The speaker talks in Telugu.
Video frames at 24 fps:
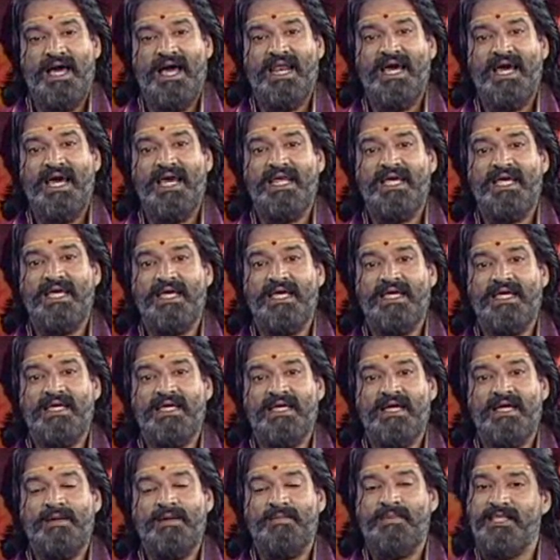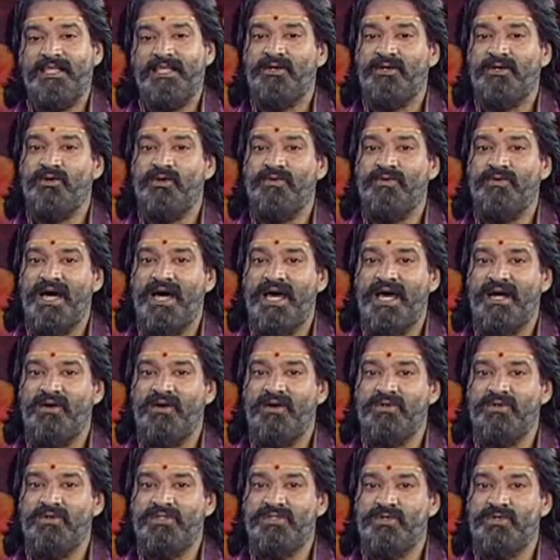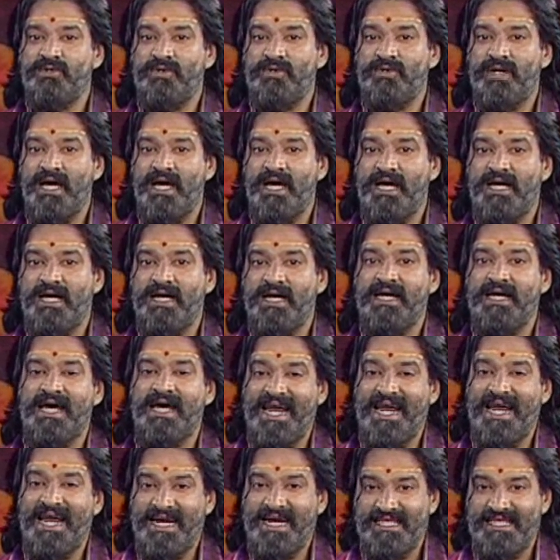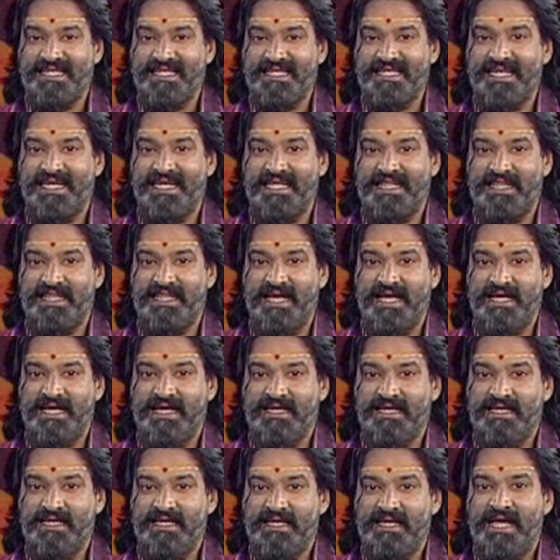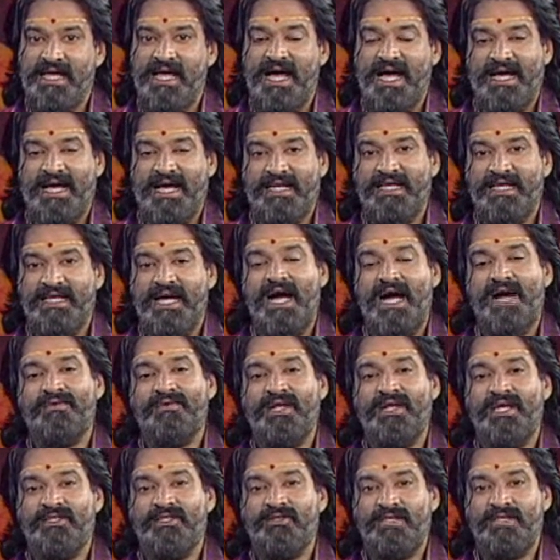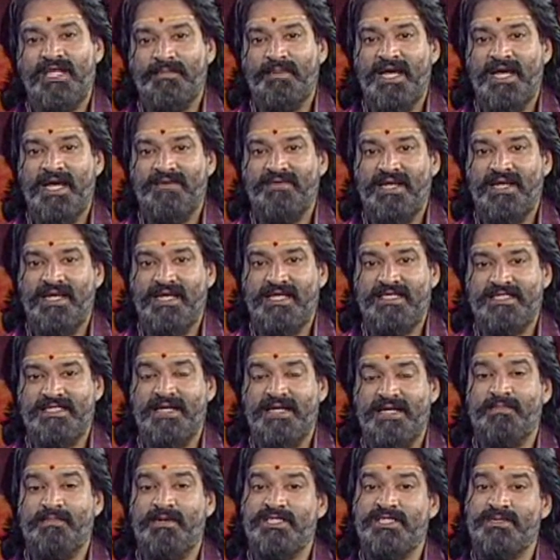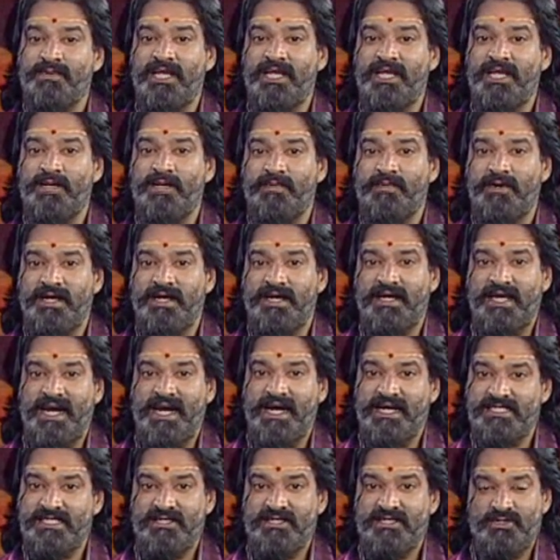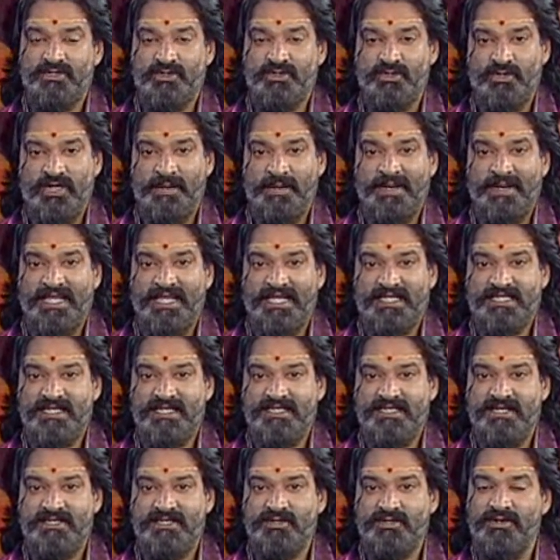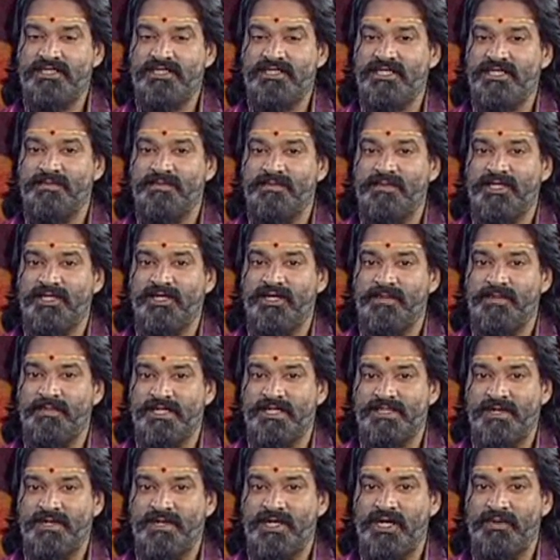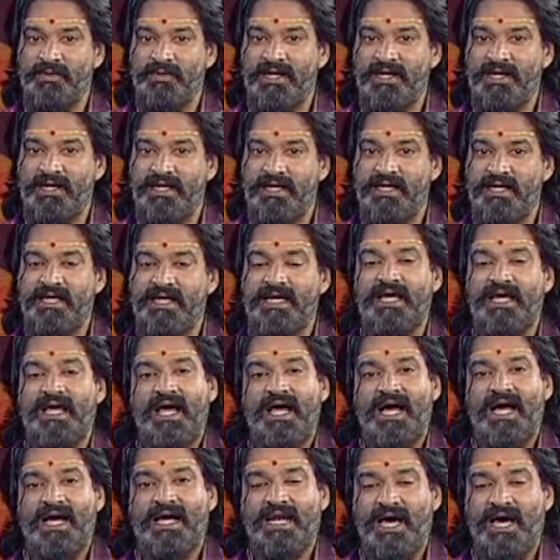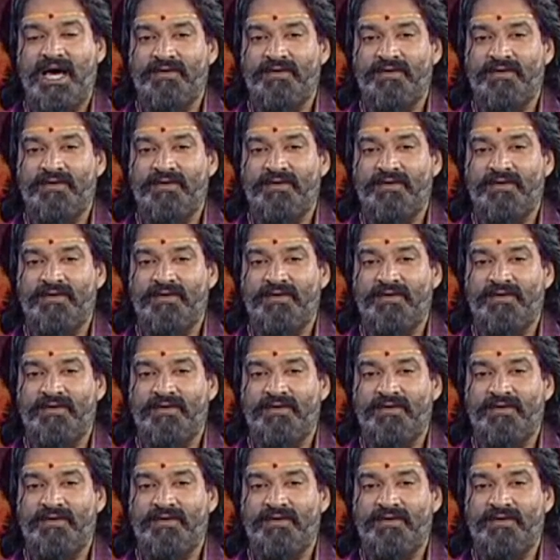అలానే ప్రతి గురువారం రోజు కూడా అరటి చెట్టు కింద అక్కడ ఆవు నెయ్యితో దీపాన్ని వెలిగించండి పసుపు నీళ్లు పోయింది అరటి చెట్టు చుట్టూరా ప్రదక్షిణ చేసుకోండి చెట్టు మొదట్లో పసుపు నీళ్లు పోయింది అక్కడ